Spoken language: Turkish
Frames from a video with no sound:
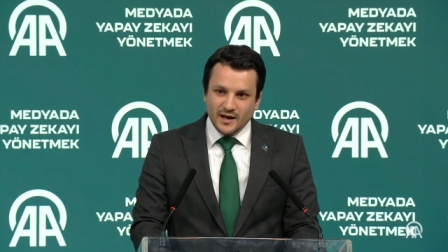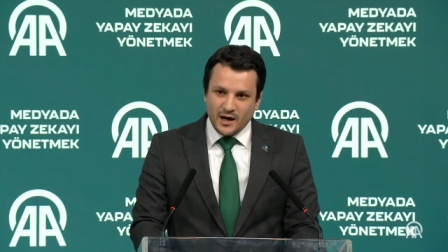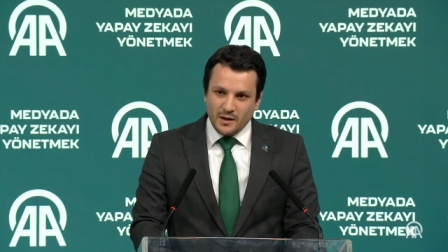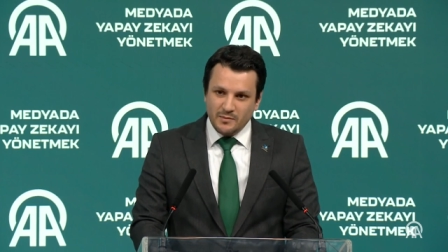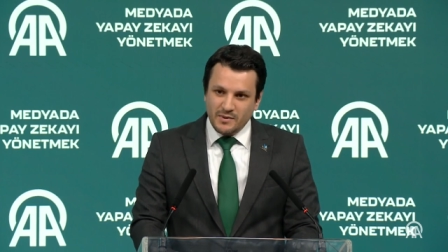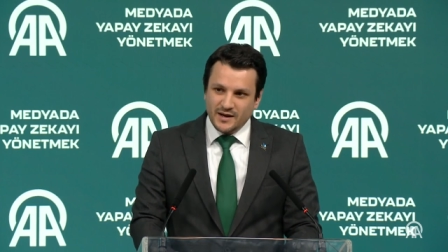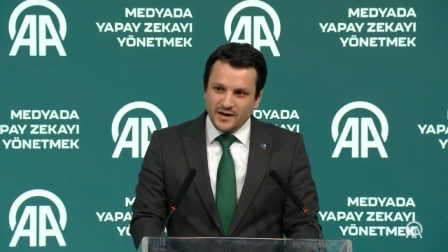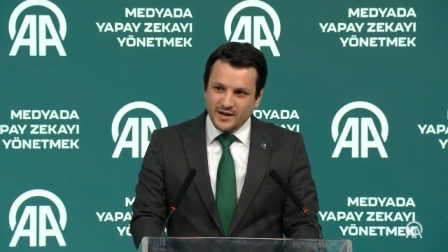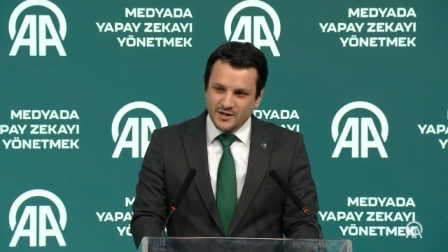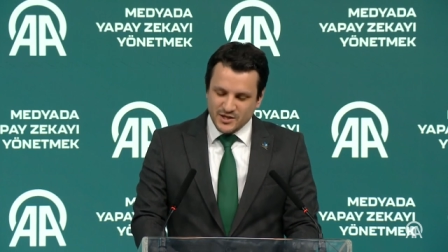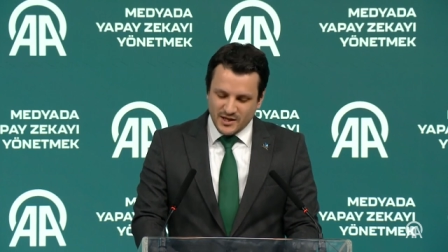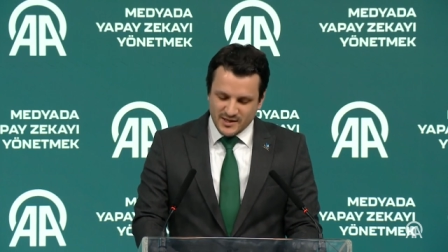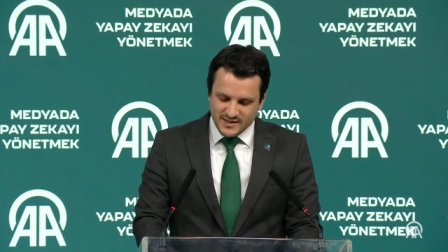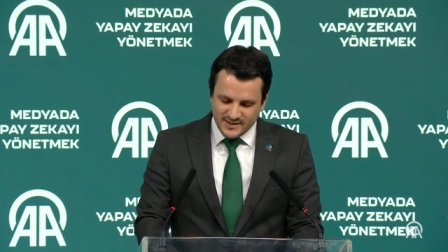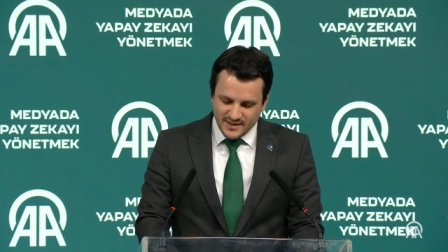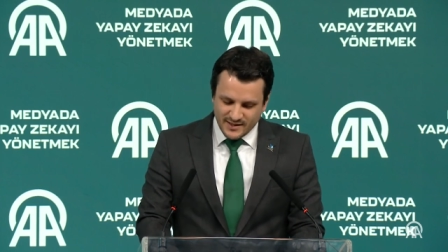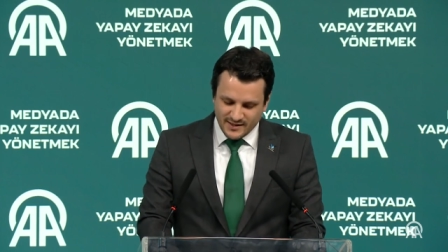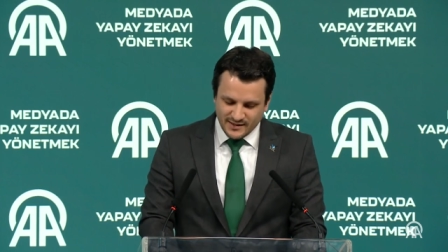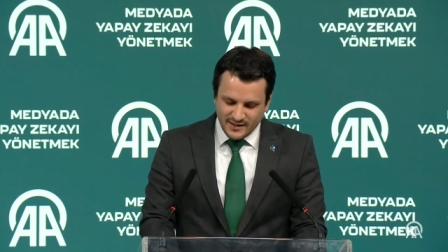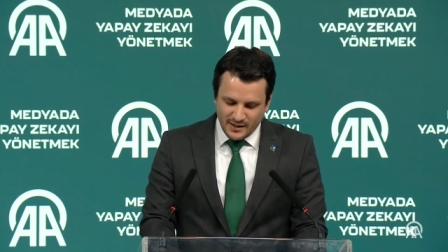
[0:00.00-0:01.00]
haber
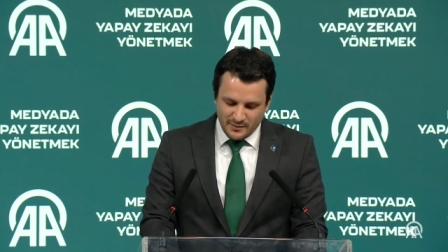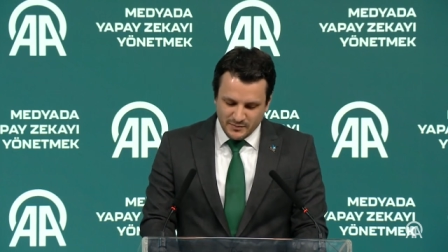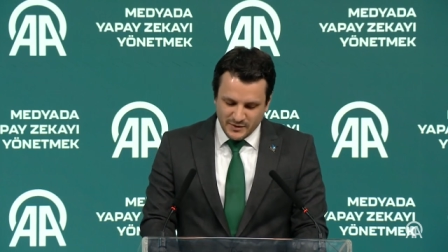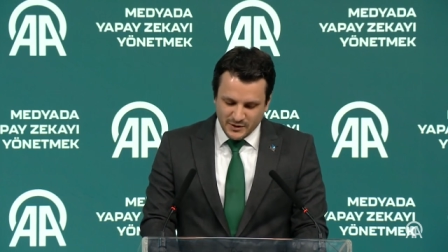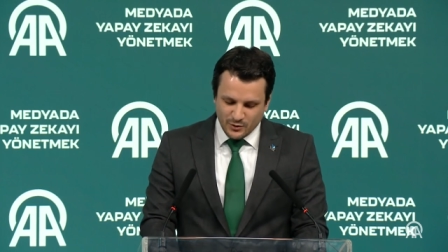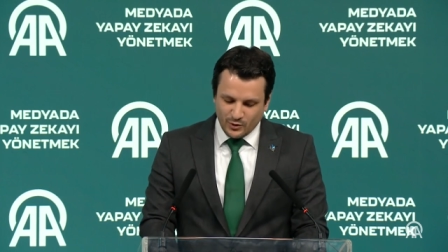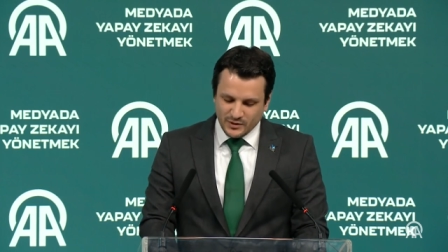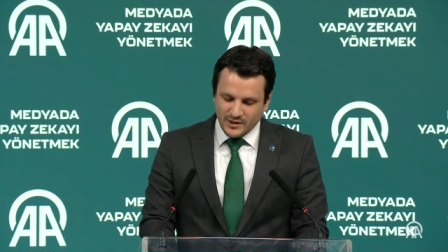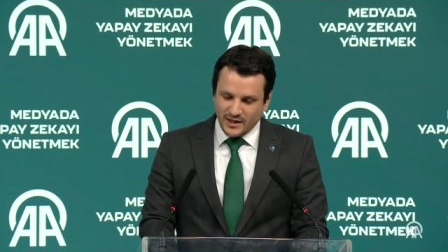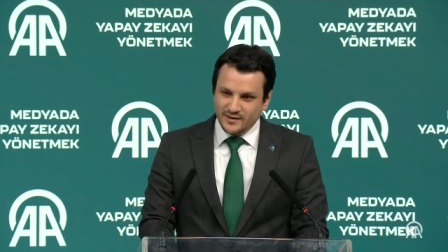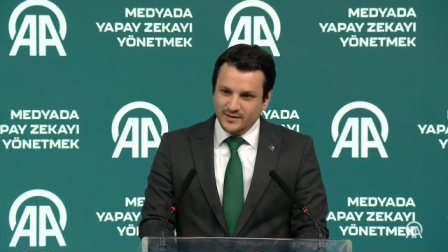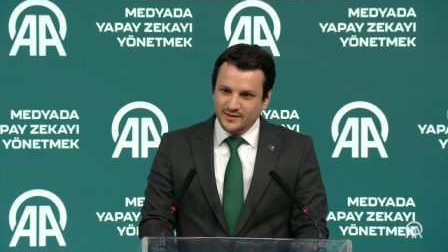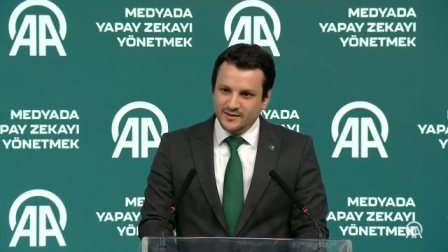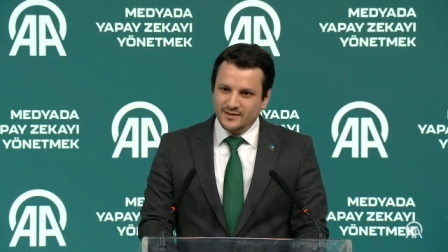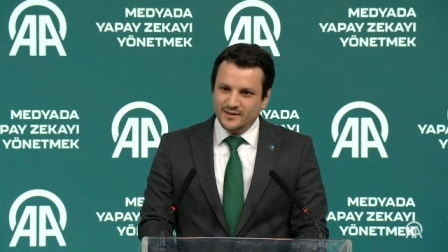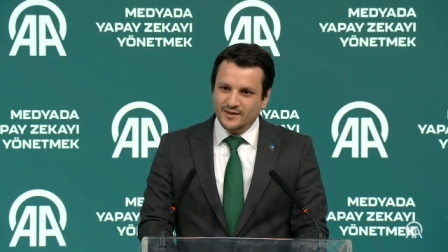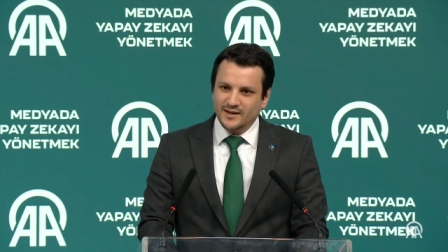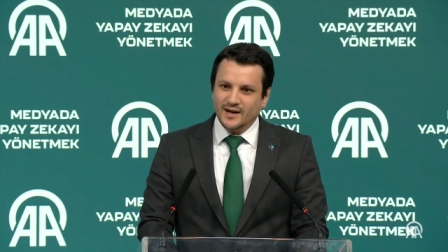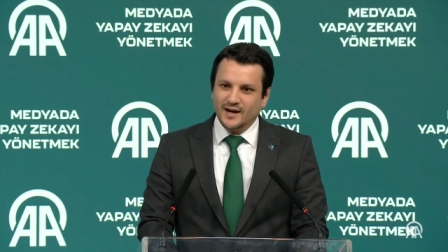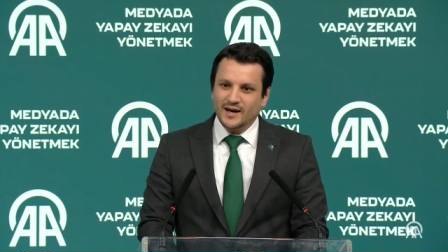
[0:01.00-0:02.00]
ajanslarından biri olan
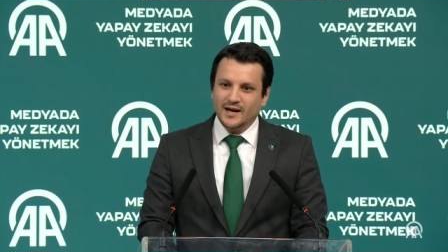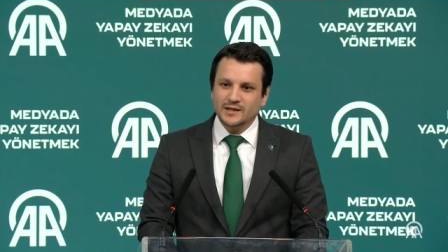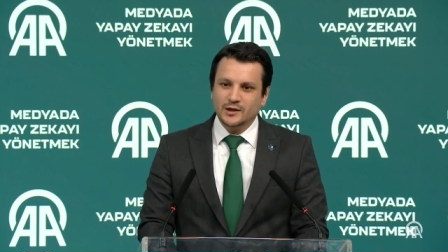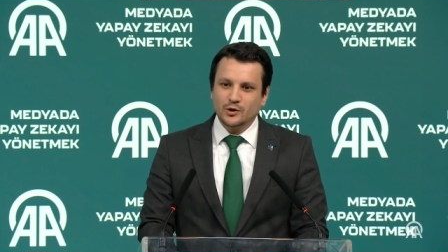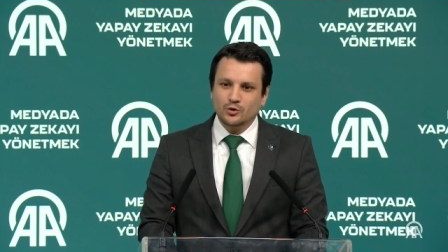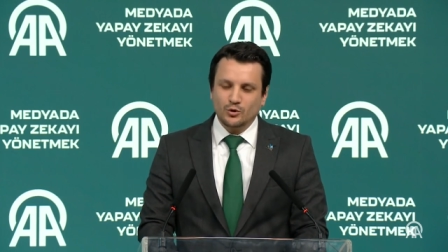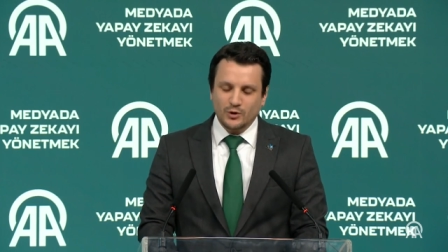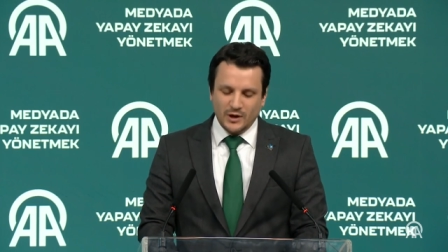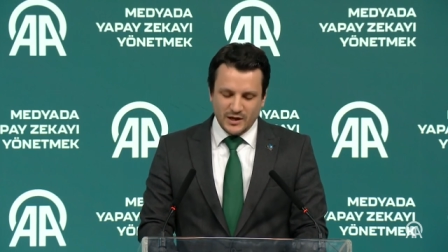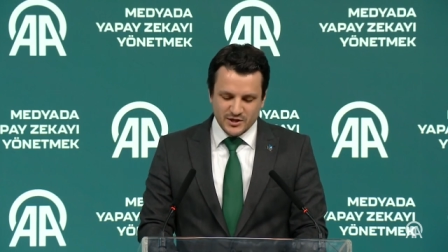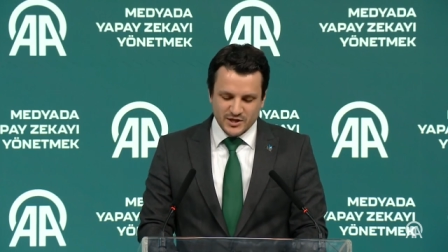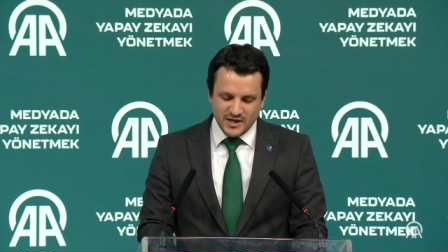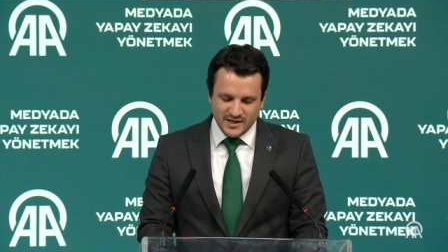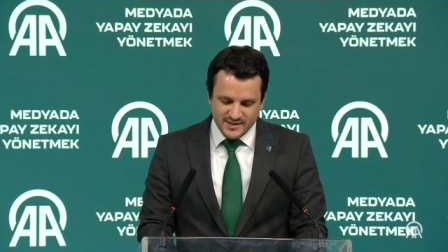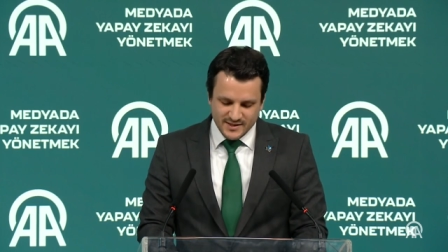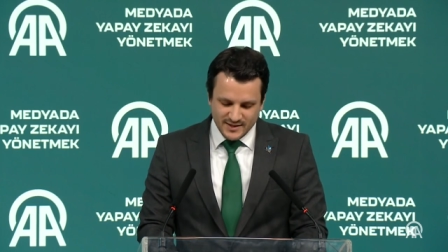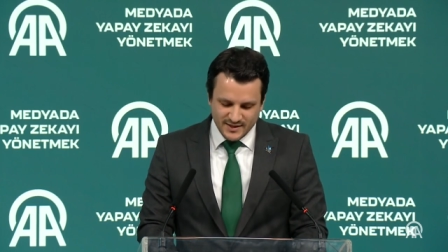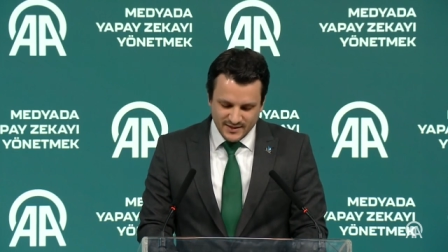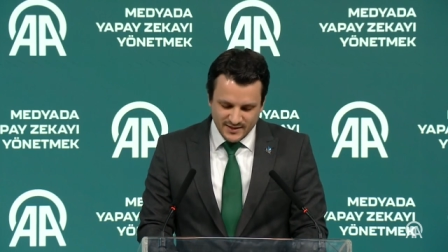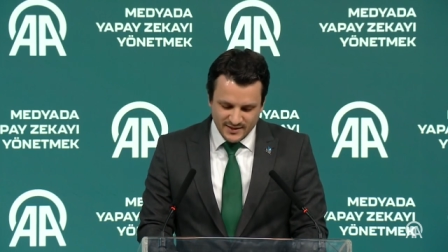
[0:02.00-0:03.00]
Anadolu
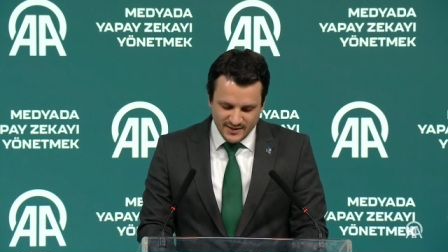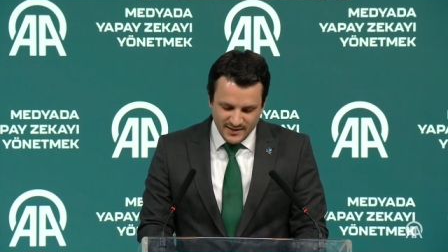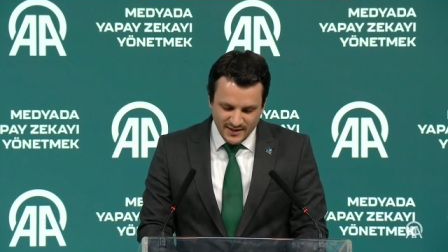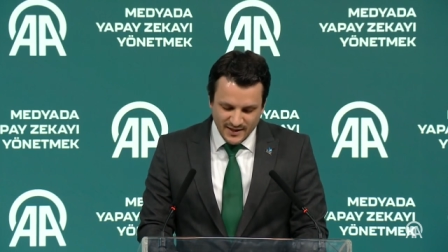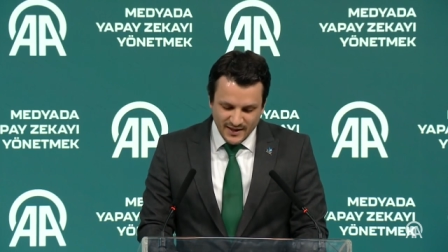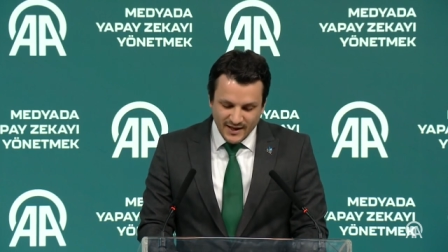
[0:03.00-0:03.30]
Ajansı'nı